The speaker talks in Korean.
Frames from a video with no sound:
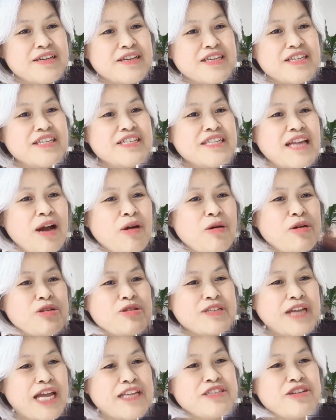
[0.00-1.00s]

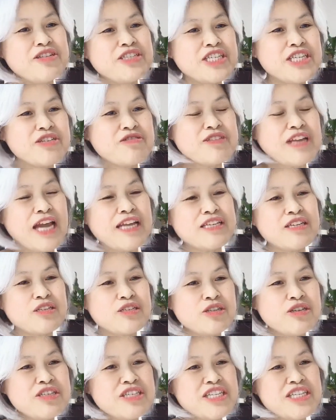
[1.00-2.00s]
인사권을 자천시키고 자,
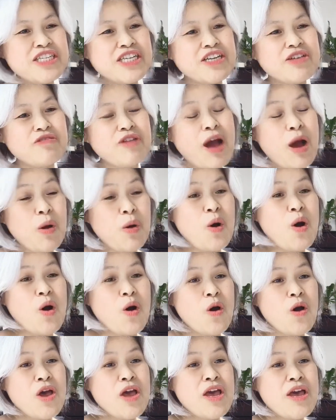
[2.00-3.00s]
승진시키고
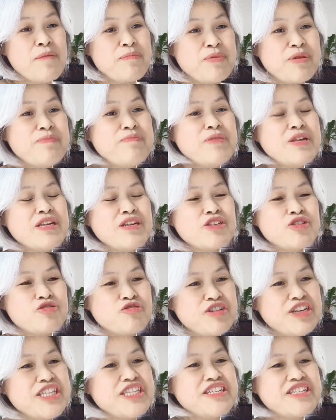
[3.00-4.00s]
하고 빈민은
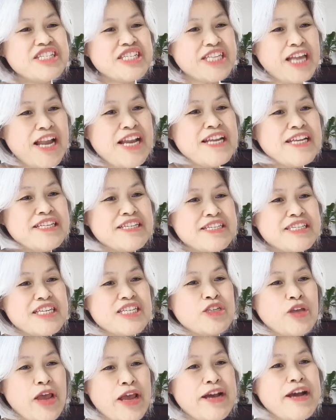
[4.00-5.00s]
죽이든지
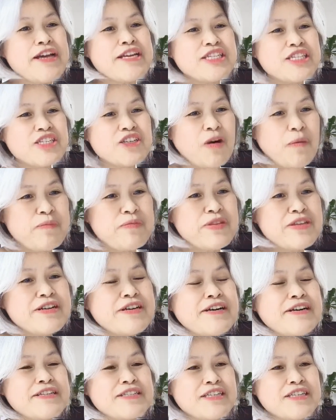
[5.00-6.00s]
살리든지 죄가 있든
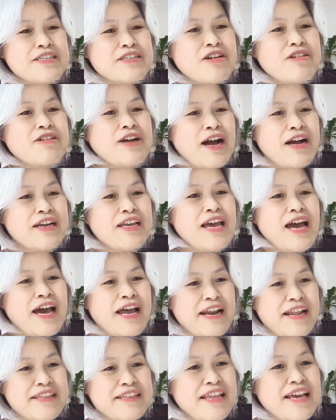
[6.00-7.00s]
없든 그건 관계
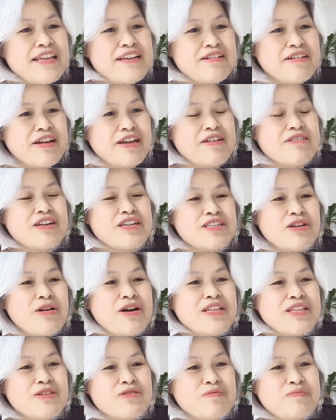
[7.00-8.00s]
안 한다 이거예요. 그러니까
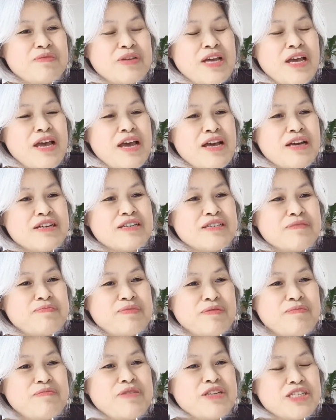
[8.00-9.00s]
청와대도 그
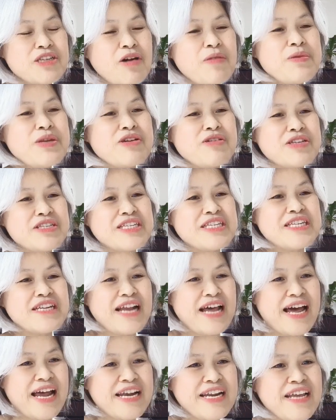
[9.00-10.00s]
빈민 서민을 위해서 일
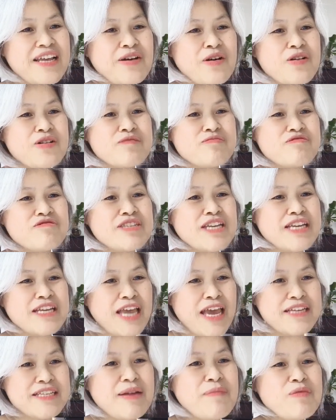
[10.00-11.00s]
안 해요. 그 문재인
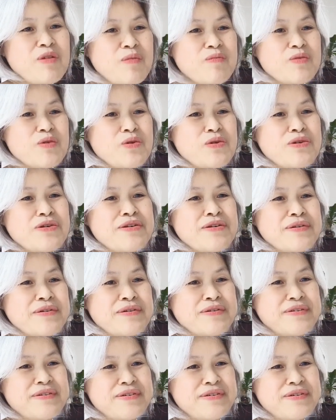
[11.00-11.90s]
개잡놈도.